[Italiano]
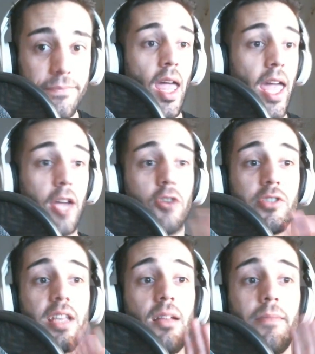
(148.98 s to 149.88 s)
E
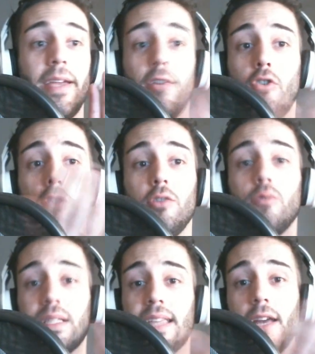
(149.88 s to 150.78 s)
così almeno in
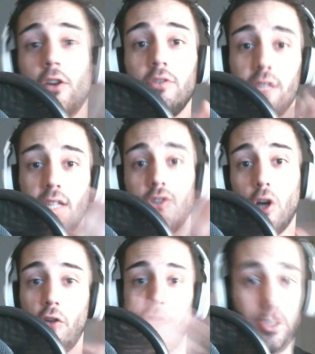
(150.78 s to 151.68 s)
due secondi già
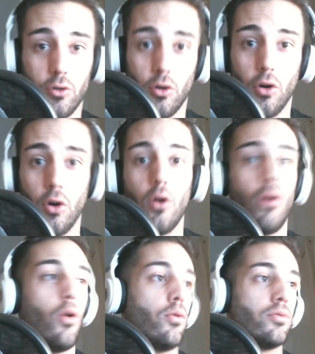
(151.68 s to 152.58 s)
ho fatto
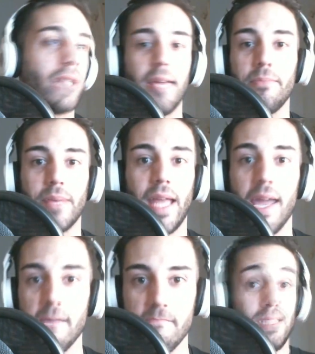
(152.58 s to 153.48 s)
un
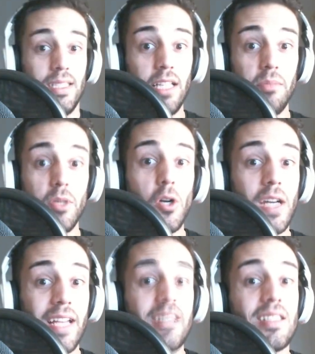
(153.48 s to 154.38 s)
gameplay. Il mio
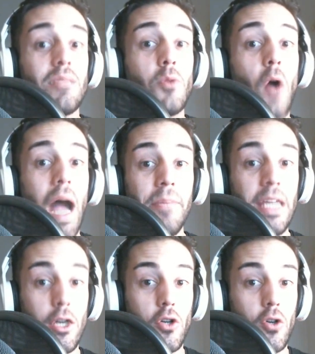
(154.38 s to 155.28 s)
carissimo
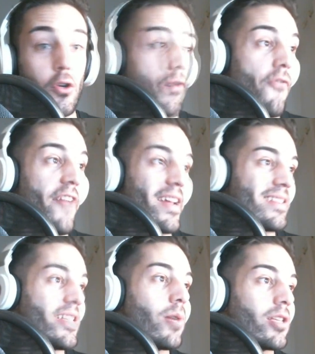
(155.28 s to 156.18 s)
amico
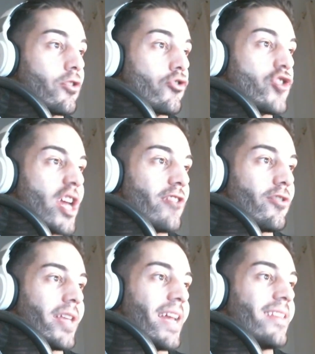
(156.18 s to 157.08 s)

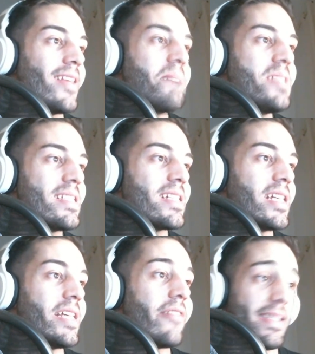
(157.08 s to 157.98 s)
Roversi430 mi
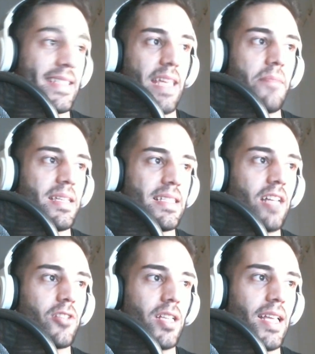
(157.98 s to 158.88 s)
scrive Sei mai
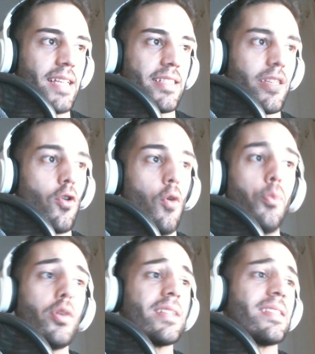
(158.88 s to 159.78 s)
stato all'estero
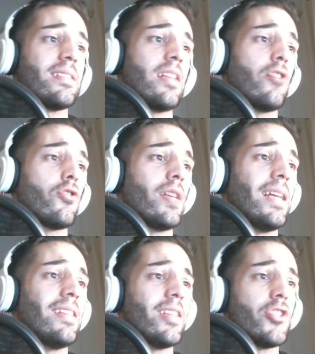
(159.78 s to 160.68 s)
oppure sei stato
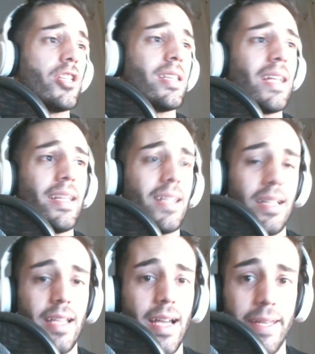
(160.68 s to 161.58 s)
in altre città
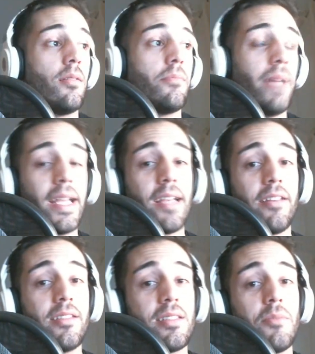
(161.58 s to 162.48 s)
italiane. Beh
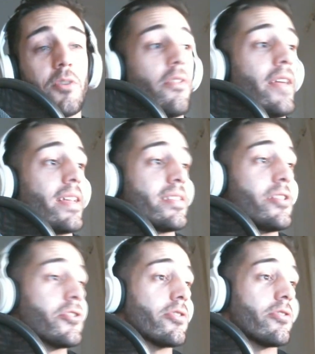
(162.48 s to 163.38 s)
carissimo Roversi,
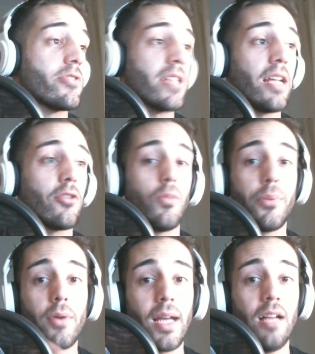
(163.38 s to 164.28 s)
io sono stato
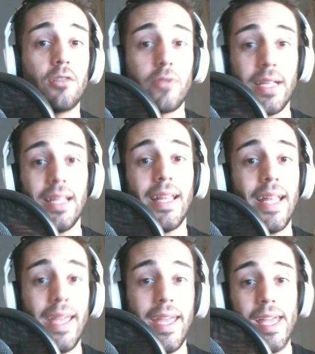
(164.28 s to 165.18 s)
più che altro
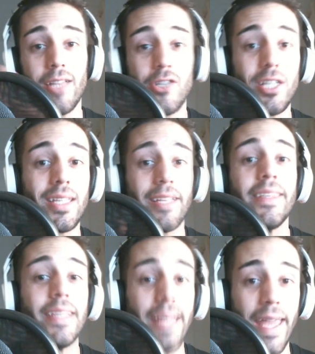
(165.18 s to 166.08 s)
nelle
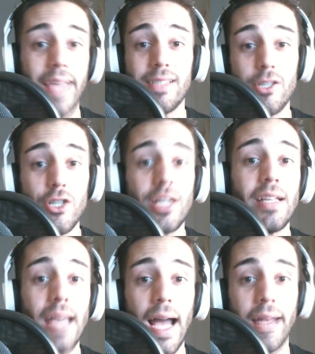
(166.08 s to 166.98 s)
cittadine
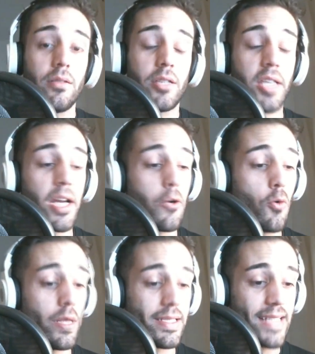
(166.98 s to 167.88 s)
siciliane, tra
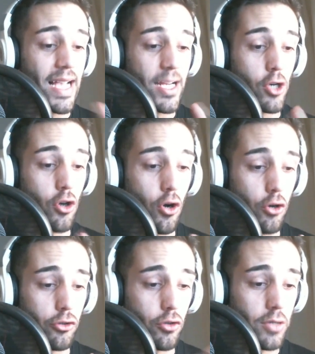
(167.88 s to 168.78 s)
cui San
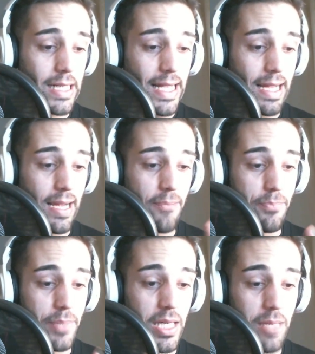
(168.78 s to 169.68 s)
Cono,
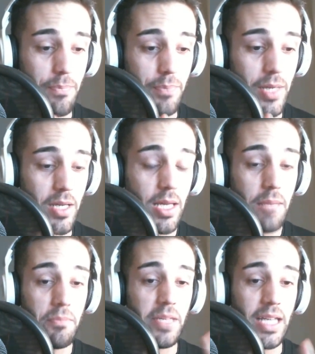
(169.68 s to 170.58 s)
Carrapipi,
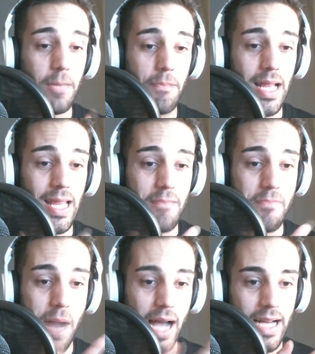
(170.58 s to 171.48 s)
Mirabelle
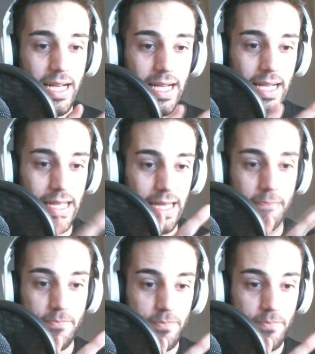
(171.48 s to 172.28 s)
in Baccari,